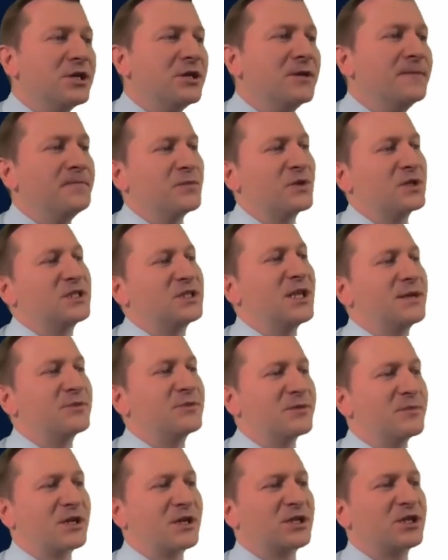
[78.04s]
i
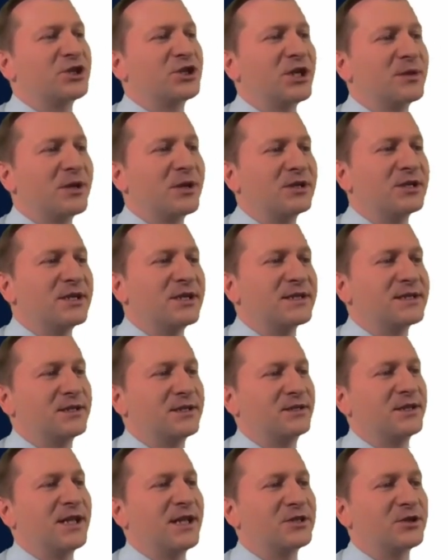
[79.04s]
CMC Market Germany
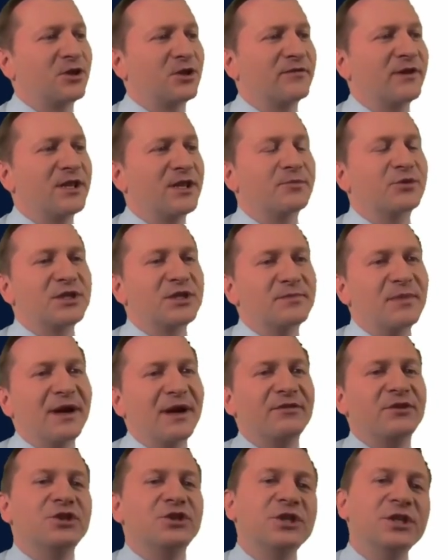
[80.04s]
jest nadzorowany przez
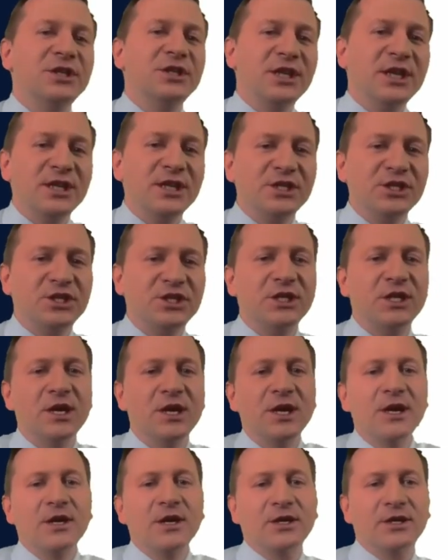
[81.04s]
BaFin, czyli klienci
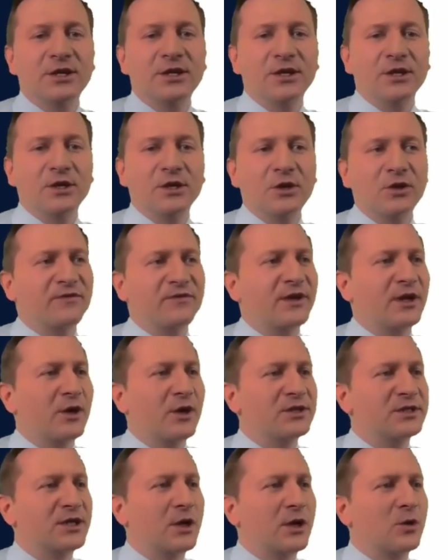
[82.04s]

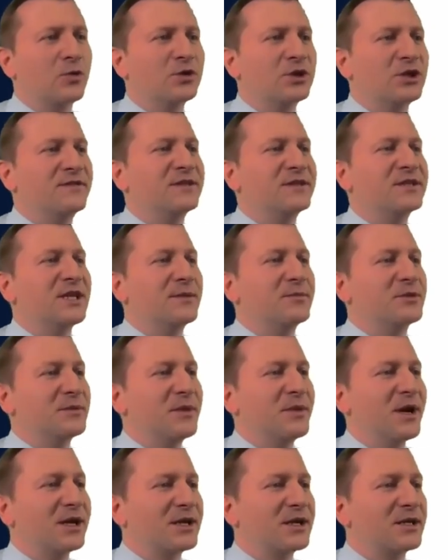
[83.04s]
otwierający rachunki w CMC
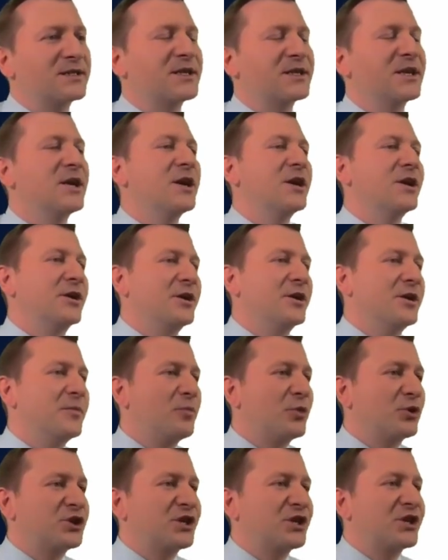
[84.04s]
Markets
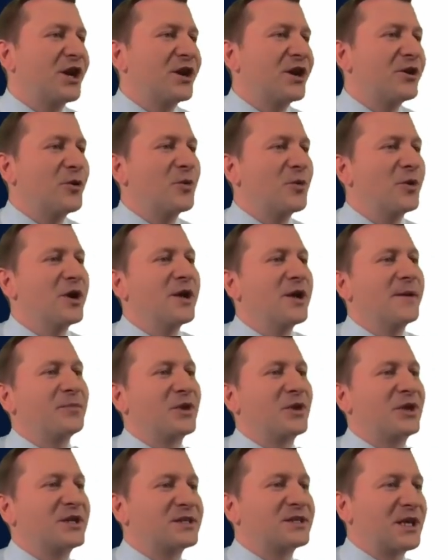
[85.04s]
posiadają
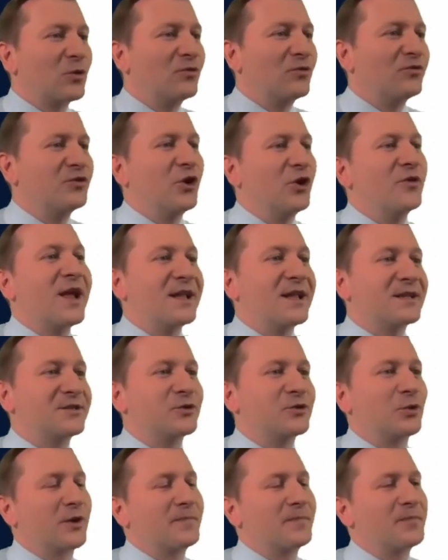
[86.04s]
Y, zarówno
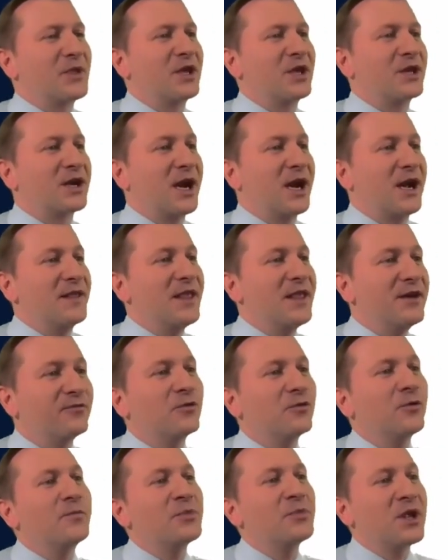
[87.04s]
nadzór y,
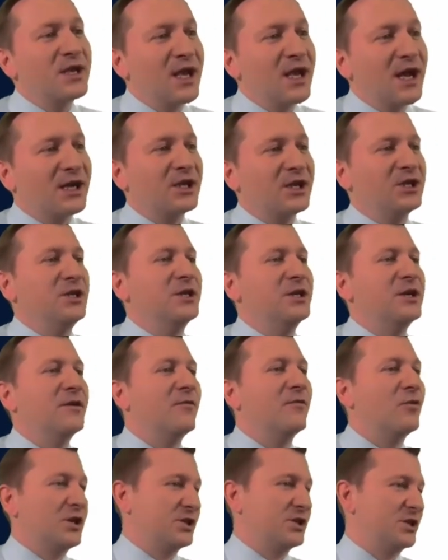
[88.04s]
KNF-u, jak i
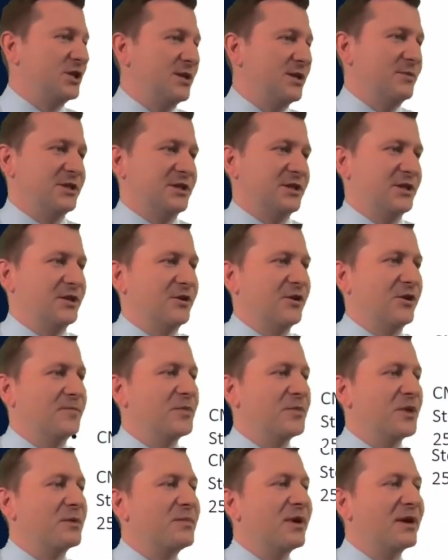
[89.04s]
właśnie
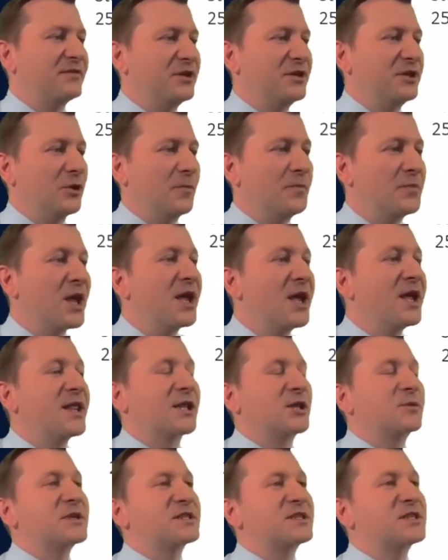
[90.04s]
niemieckiego Bafinu.
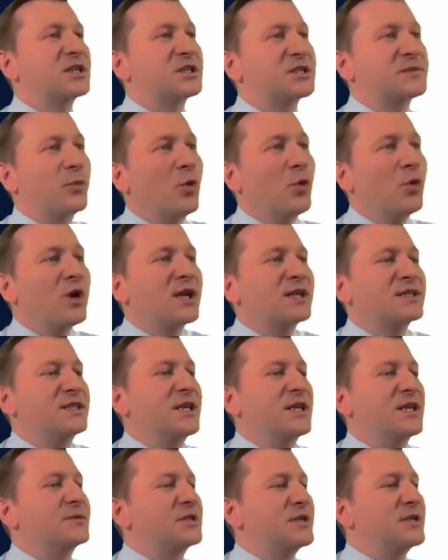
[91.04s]
Natomiast spółka
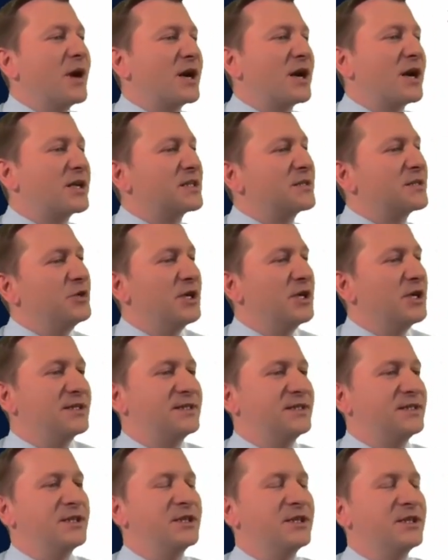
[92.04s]
CMC Markets
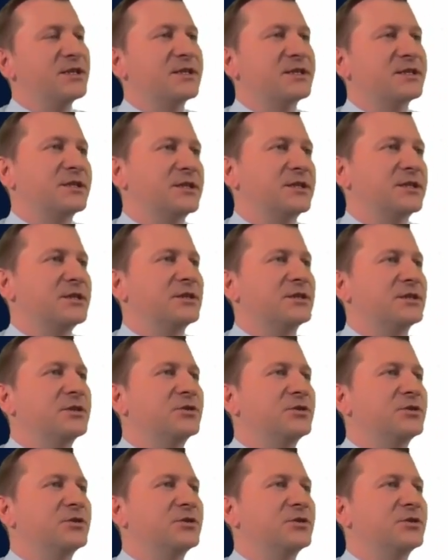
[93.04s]
PLC jest y,